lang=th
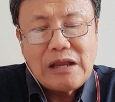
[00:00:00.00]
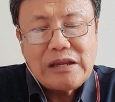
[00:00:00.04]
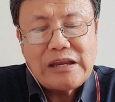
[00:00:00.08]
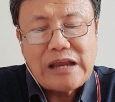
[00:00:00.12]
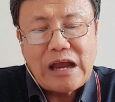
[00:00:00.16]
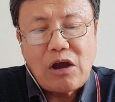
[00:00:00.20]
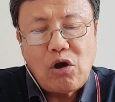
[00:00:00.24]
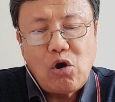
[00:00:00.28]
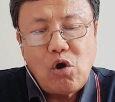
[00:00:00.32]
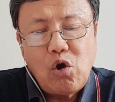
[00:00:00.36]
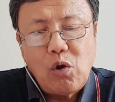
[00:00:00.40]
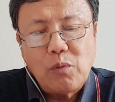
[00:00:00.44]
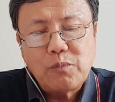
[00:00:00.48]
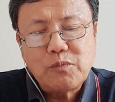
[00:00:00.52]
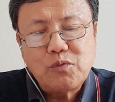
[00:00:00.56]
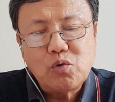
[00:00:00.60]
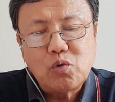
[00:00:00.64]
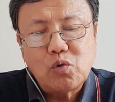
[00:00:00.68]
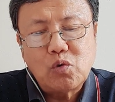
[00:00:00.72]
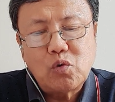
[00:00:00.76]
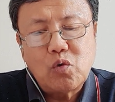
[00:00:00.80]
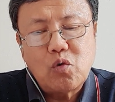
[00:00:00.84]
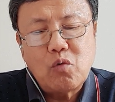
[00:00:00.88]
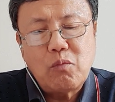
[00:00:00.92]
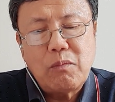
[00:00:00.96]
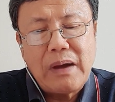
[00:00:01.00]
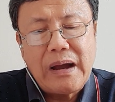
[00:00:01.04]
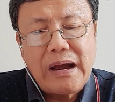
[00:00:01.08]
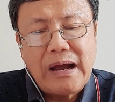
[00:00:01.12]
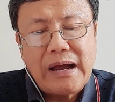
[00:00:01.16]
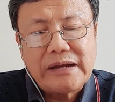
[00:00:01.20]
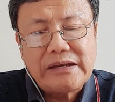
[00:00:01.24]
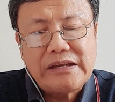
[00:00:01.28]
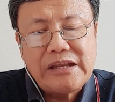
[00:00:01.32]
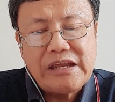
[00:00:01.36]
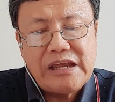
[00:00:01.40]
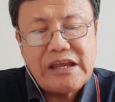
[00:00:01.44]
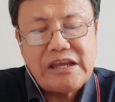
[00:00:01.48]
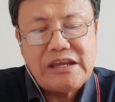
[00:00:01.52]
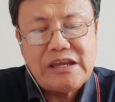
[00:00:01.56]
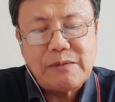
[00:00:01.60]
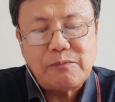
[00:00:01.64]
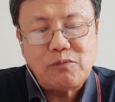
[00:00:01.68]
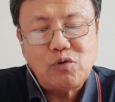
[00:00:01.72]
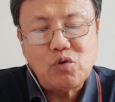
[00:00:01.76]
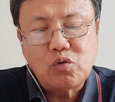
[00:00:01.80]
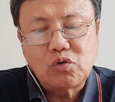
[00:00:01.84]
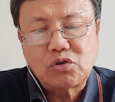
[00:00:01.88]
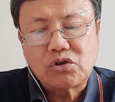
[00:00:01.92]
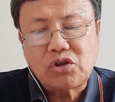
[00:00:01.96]
ยาโคบอยู่มาที่อียิป
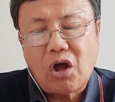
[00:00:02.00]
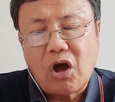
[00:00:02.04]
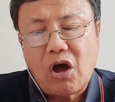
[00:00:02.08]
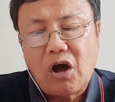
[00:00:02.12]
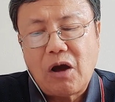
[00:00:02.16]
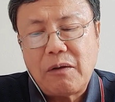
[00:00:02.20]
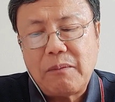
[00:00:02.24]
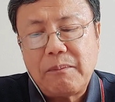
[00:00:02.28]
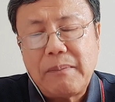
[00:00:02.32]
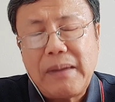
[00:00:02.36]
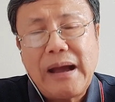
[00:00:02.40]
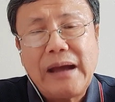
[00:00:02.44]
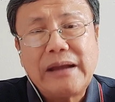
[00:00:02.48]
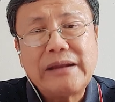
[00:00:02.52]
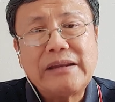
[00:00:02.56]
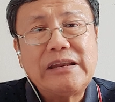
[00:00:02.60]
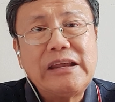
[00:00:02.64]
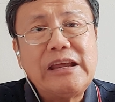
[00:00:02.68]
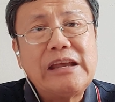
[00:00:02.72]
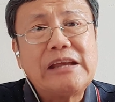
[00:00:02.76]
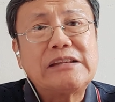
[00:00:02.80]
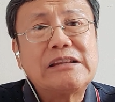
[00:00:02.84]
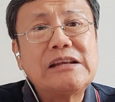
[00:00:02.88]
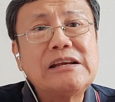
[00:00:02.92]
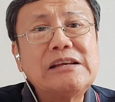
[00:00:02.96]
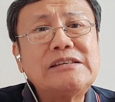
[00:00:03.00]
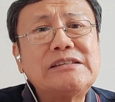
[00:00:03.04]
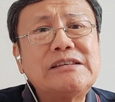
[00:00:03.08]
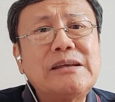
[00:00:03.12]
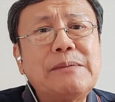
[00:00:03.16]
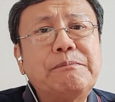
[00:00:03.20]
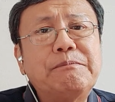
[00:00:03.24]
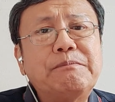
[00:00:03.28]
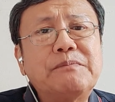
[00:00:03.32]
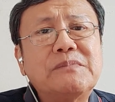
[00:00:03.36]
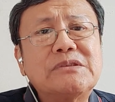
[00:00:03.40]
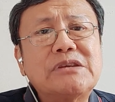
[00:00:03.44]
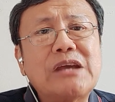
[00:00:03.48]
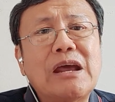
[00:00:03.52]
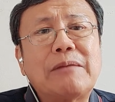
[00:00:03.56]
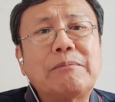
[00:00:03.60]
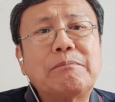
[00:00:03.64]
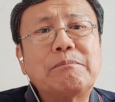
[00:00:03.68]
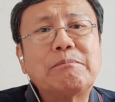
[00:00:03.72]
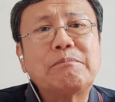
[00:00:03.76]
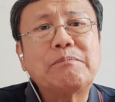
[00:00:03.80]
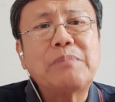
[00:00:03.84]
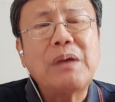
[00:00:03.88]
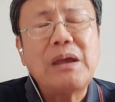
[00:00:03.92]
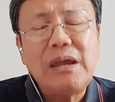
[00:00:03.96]
ต์อยู่ต่อมาอีกถึง
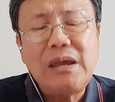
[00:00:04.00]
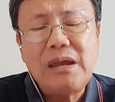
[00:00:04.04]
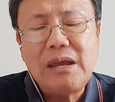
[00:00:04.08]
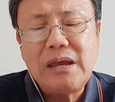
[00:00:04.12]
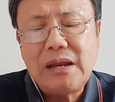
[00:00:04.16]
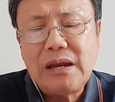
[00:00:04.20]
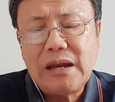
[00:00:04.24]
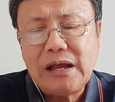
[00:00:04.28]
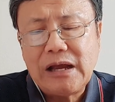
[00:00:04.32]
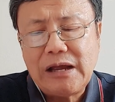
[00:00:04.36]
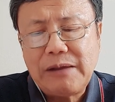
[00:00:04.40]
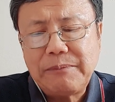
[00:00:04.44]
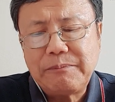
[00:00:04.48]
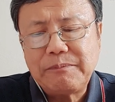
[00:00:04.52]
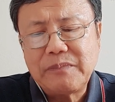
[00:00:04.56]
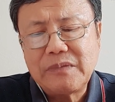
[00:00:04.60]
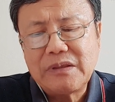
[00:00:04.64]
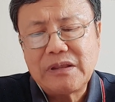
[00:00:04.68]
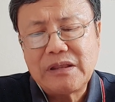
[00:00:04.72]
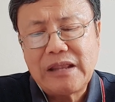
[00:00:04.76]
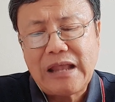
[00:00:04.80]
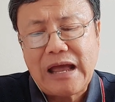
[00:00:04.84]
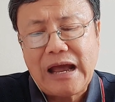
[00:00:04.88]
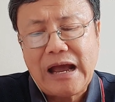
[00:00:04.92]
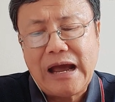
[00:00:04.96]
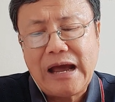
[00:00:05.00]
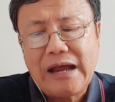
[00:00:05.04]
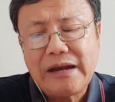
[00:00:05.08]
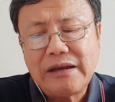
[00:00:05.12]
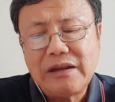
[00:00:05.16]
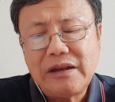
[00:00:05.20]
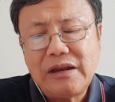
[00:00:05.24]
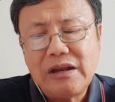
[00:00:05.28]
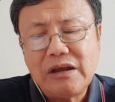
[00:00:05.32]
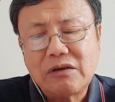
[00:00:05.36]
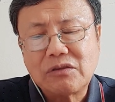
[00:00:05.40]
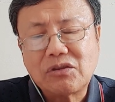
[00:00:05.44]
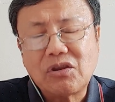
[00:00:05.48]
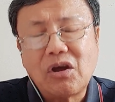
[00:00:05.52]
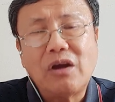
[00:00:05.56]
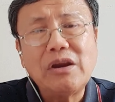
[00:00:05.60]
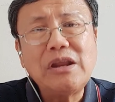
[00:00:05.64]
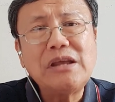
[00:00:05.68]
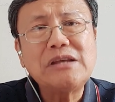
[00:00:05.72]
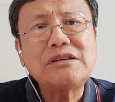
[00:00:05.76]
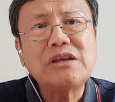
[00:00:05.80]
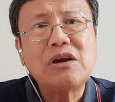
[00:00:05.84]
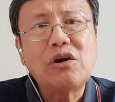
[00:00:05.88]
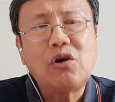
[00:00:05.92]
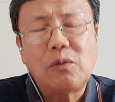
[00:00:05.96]
17 ปีนะครับ นานทีเดียวตอน
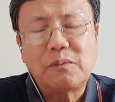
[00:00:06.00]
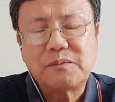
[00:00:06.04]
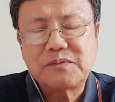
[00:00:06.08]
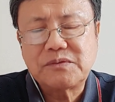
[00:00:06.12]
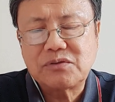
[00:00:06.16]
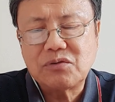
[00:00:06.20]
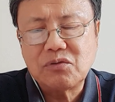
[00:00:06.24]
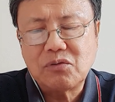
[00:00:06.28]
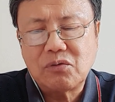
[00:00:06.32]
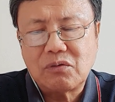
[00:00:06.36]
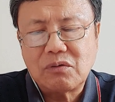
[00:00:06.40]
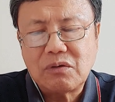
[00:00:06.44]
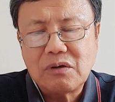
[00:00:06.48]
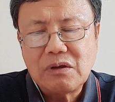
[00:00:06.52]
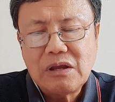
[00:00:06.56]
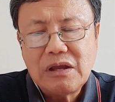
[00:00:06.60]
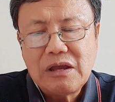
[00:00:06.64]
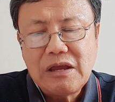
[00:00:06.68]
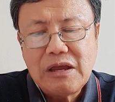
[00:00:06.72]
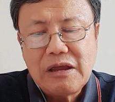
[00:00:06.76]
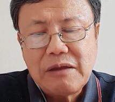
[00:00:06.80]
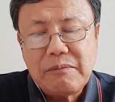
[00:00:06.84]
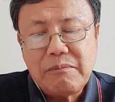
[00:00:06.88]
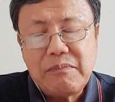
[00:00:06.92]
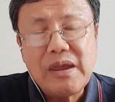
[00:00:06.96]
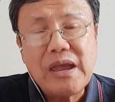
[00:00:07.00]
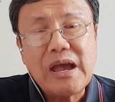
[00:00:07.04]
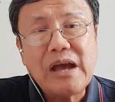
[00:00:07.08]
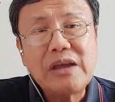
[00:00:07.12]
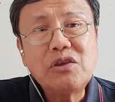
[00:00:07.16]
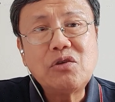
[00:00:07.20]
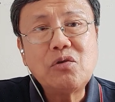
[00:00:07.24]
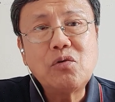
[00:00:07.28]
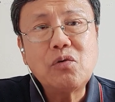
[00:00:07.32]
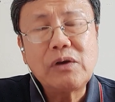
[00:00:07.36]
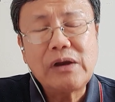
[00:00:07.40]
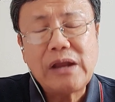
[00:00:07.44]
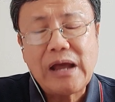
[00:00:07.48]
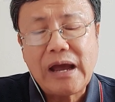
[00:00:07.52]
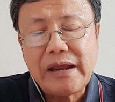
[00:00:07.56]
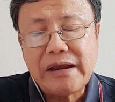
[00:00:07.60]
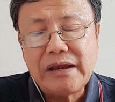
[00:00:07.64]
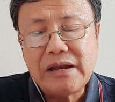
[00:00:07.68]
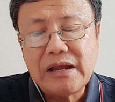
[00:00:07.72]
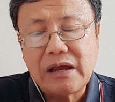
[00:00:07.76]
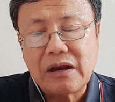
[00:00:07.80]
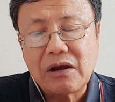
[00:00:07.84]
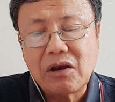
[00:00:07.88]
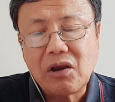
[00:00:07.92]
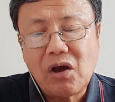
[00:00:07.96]
นี้สงบสุขมีอายุได้
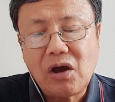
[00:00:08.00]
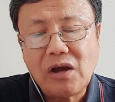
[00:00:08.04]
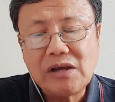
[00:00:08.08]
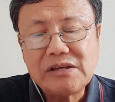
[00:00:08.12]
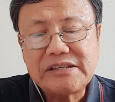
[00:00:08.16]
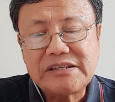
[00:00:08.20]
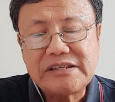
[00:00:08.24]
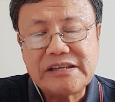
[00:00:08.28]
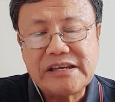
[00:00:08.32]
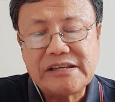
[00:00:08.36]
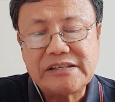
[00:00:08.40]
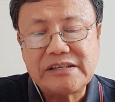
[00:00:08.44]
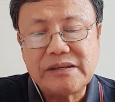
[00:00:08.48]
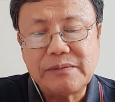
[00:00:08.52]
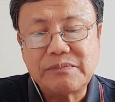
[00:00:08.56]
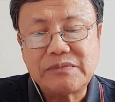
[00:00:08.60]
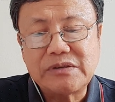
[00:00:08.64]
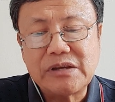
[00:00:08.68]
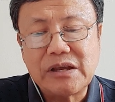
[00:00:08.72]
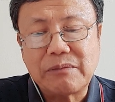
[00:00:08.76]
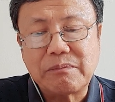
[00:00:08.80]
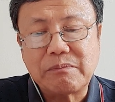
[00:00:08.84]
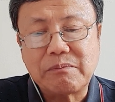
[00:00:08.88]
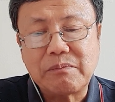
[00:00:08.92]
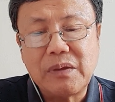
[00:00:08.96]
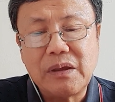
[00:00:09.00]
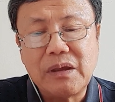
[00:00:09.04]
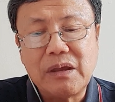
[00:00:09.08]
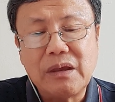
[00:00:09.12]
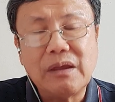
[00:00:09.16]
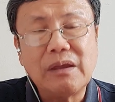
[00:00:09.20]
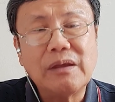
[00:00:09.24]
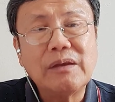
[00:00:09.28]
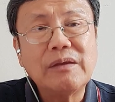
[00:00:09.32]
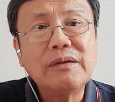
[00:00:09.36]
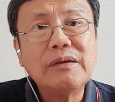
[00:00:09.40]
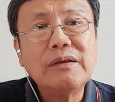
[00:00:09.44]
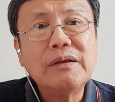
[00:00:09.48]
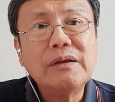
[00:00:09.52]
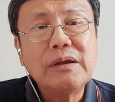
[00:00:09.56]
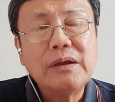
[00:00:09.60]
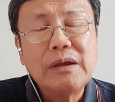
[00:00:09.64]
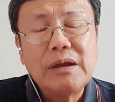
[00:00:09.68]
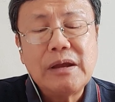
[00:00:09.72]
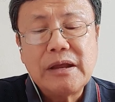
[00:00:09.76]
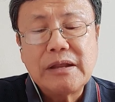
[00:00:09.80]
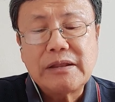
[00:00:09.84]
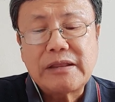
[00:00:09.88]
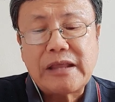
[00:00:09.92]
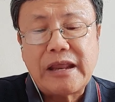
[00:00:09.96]
147 ปี
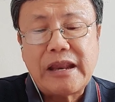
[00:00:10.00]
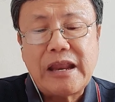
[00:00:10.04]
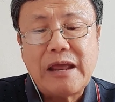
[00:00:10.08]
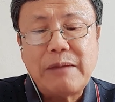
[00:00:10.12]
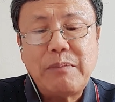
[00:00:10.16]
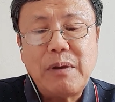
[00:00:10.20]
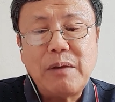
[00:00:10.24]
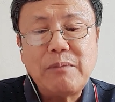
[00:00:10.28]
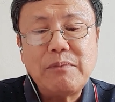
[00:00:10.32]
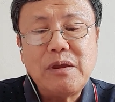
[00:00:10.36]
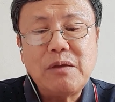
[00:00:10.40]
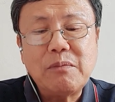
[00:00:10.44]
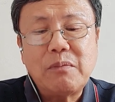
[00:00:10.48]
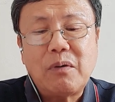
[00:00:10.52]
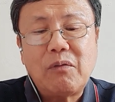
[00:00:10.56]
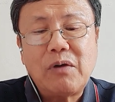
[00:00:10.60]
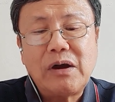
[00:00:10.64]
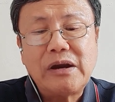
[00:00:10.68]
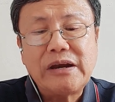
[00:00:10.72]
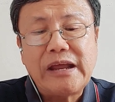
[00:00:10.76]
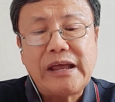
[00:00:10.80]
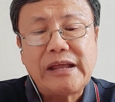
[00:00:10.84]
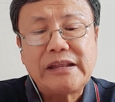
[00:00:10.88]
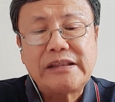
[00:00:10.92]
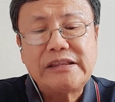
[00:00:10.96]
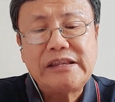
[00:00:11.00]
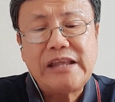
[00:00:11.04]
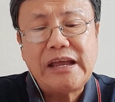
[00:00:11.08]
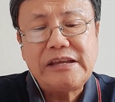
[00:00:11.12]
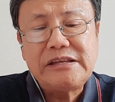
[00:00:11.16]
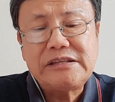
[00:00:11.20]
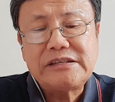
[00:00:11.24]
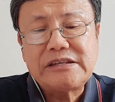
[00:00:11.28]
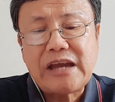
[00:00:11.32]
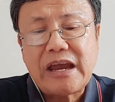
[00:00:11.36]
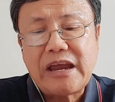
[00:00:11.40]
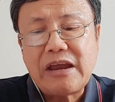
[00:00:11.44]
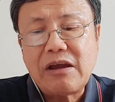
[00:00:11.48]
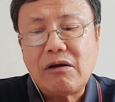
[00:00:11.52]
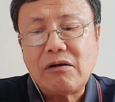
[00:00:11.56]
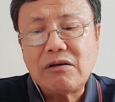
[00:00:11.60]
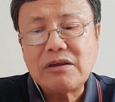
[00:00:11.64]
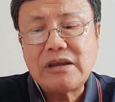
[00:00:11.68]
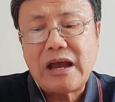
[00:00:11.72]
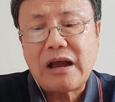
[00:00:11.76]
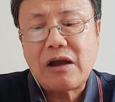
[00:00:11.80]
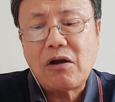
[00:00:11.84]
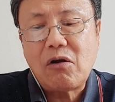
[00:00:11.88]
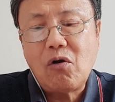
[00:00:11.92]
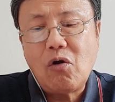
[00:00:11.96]
แต่ในพระบีบอกว่าในใจของ
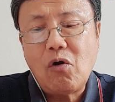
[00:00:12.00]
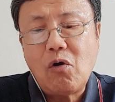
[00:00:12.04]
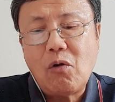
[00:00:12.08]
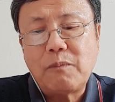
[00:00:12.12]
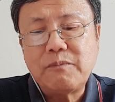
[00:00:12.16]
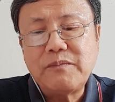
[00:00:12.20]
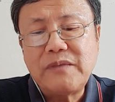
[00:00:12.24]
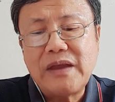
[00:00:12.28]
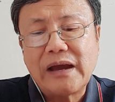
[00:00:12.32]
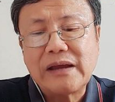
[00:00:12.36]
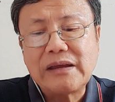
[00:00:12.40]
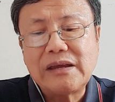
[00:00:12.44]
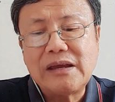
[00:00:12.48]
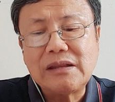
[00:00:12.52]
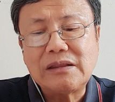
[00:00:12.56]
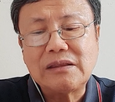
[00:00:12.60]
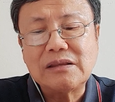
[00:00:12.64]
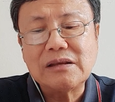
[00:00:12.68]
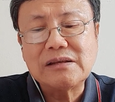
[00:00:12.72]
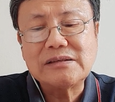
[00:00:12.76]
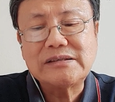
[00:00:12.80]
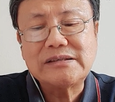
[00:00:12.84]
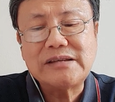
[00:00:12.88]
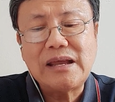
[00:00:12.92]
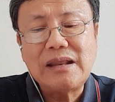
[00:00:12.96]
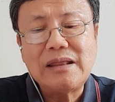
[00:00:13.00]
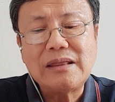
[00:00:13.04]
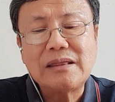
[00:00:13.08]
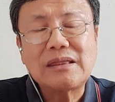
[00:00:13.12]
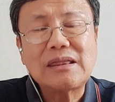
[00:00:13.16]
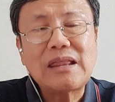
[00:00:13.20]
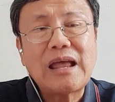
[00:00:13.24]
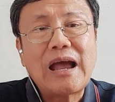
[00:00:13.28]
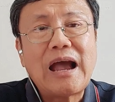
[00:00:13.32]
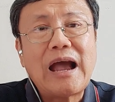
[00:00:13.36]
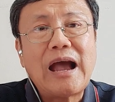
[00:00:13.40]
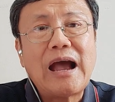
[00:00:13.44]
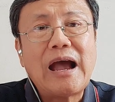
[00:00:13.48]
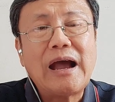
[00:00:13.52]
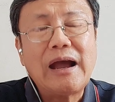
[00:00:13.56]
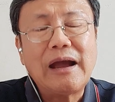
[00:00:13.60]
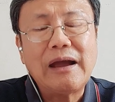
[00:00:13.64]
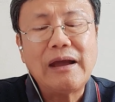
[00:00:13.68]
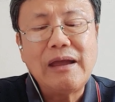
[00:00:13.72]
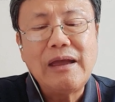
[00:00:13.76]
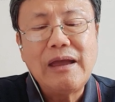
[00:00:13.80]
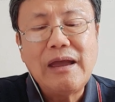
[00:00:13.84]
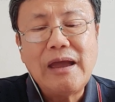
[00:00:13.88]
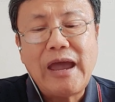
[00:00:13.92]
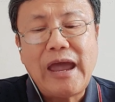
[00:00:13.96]
ยาโคบยังคิดถึงเส้นทาง
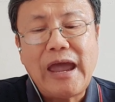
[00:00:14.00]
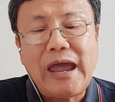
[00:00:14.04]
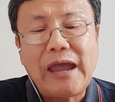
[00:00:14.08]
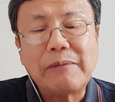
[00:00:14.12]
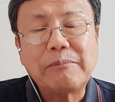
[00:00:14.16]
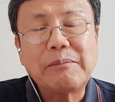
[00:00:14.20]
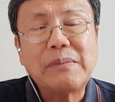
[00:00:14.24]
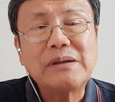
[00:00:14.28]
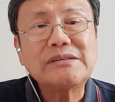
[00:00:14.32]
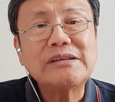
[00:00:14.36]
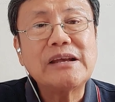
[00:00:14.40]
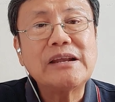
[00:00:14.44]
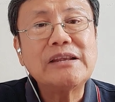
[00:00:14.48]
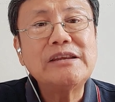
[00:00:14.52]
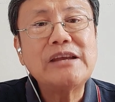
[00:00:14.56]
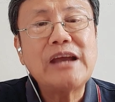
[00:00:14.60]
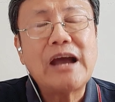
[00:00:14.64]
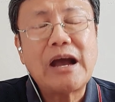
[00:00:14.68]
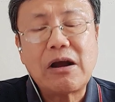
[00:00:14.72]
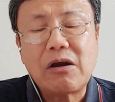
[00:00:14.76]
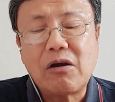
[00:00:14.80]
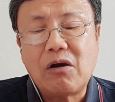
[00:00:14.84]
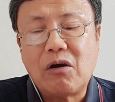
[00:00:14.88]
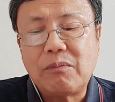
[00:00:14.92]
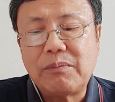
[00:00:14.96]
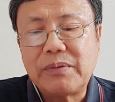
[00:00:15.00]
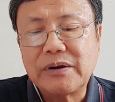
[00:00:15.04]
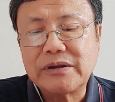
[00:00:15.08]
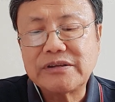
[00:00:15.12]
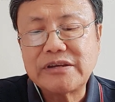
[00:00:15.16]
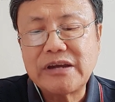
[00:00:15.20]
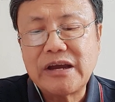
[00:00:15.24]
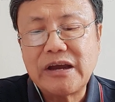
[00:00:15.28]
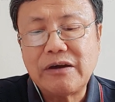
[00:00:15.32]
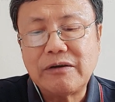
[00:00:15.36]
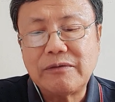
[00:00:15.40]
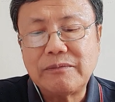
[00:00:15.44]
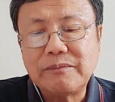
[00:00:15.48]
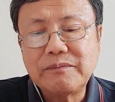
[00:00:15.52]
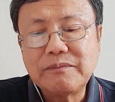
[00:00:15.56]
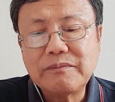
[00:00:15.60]
แห่งพระสัญญาของพระเจ้า